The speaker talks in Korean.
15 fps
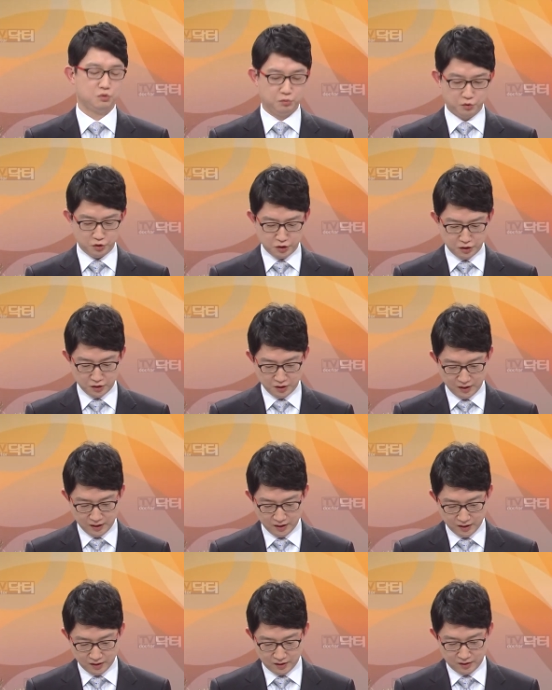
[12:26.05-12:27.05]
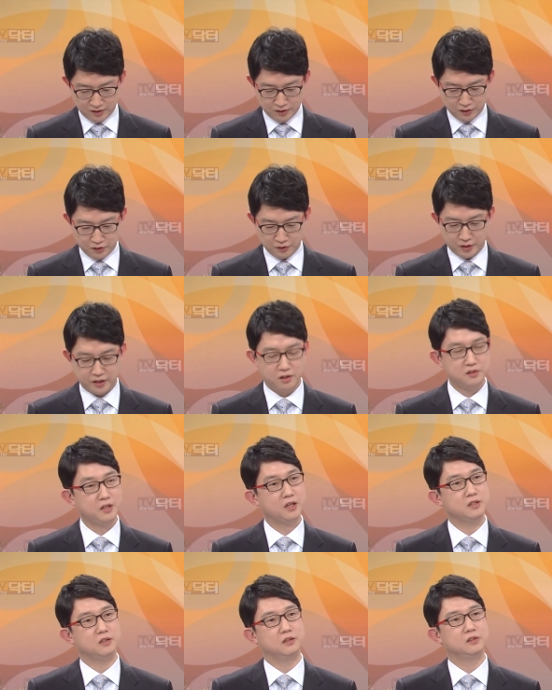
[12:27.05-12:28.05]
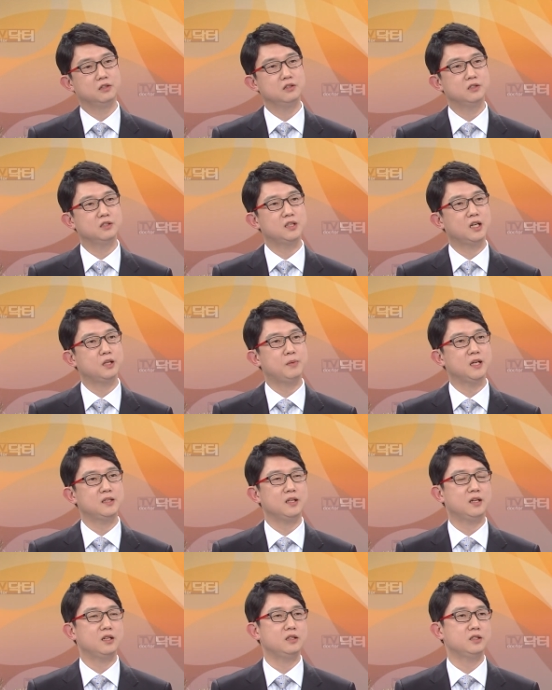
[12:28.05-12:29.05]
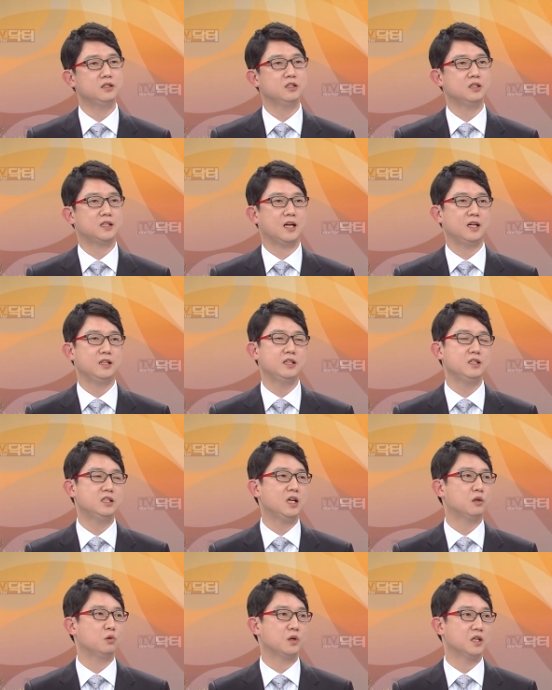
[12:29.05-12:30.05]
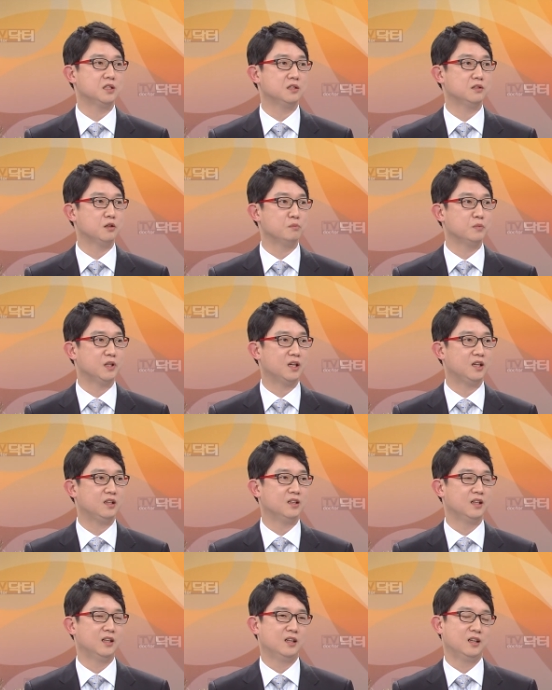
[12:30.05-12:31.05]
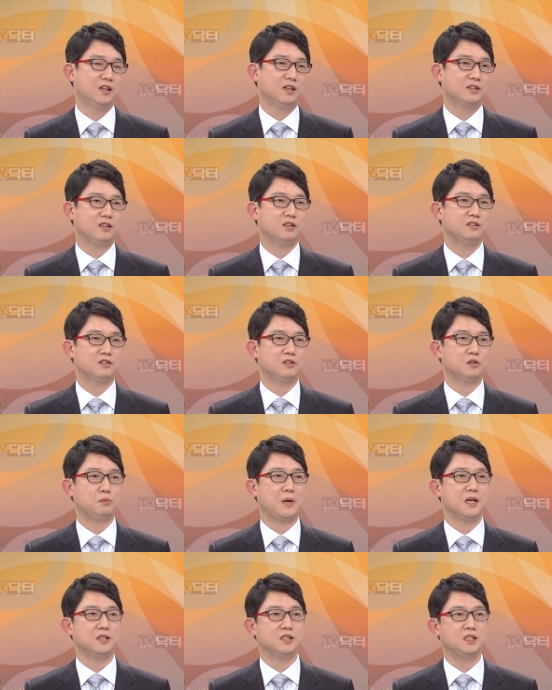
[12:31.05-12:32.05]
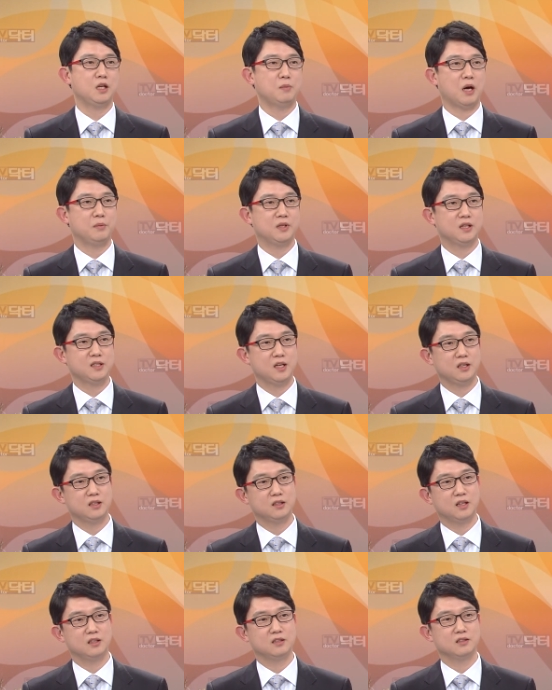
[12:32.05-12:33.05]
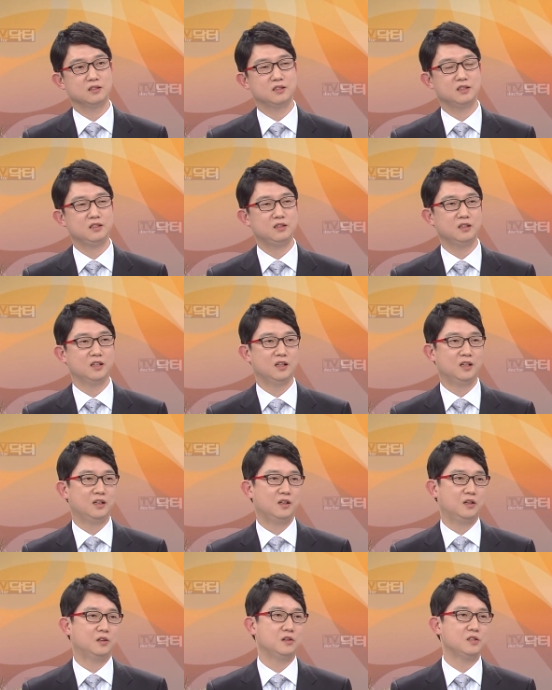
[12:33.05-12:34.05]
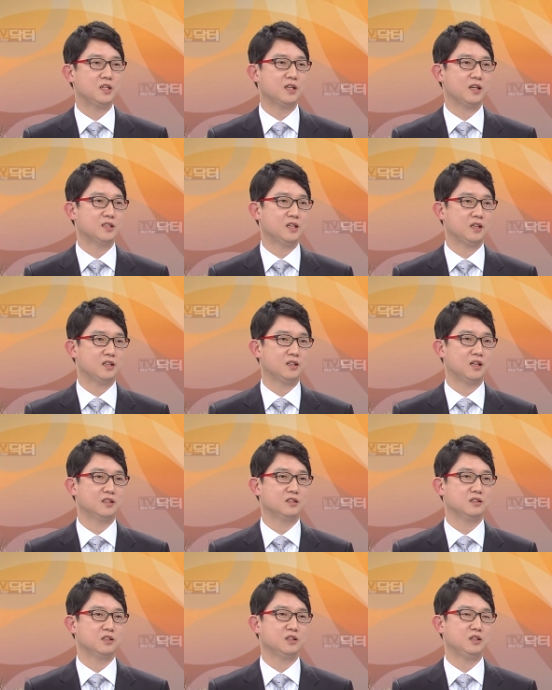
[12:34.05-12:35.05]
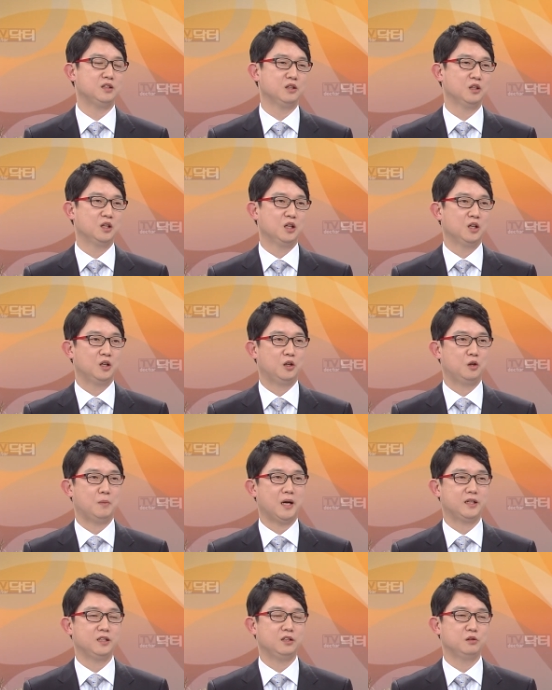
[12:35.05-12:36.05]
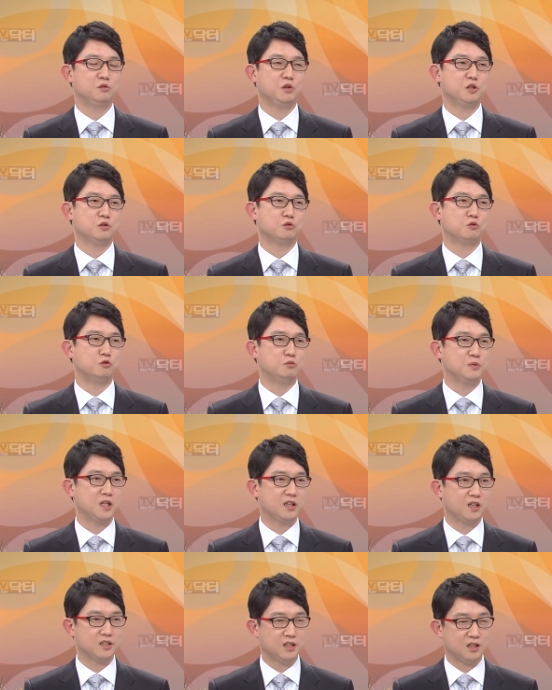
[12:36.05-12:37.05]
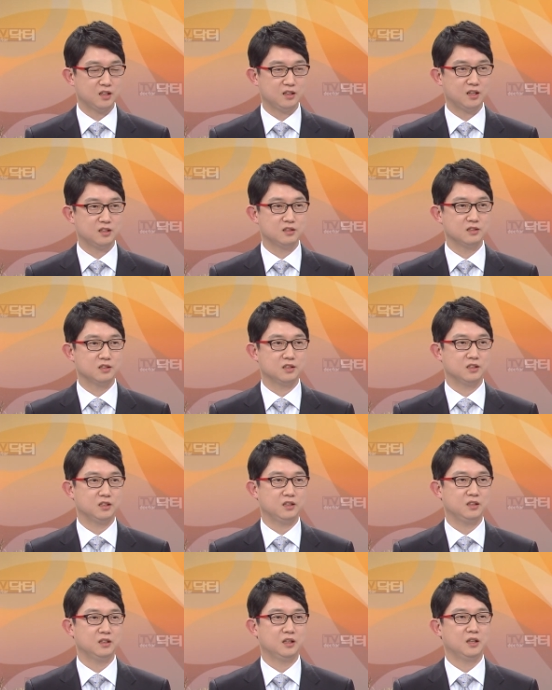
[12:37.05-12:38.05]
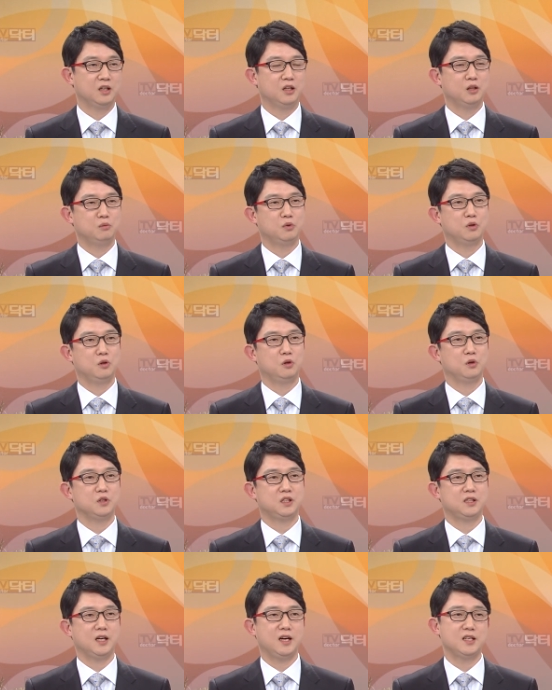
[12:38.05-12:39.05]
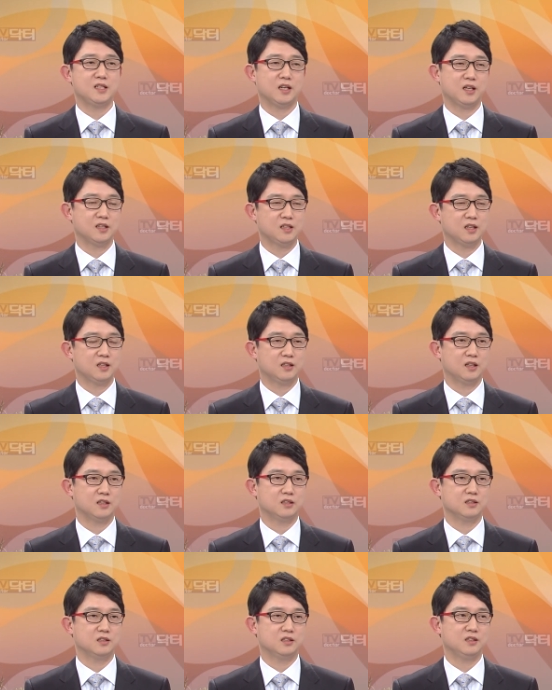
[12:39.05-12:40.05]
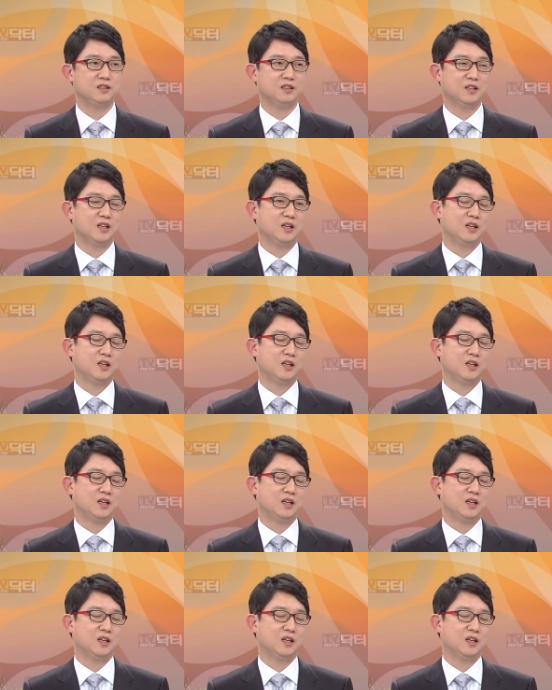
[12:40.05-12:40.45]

부분은 네. 어, 뇌경색에서 어떤 증상이 발생하는지를 잘 인지하고 계시는 겁니다. 음. 예를 들어서 반신에 마비가 생긴다든지 언어장애가 생긴다든지 어, 말이 어두워지는 구음장애가 생긴다든지 네. 어, 시야의 장애가 생긴다든지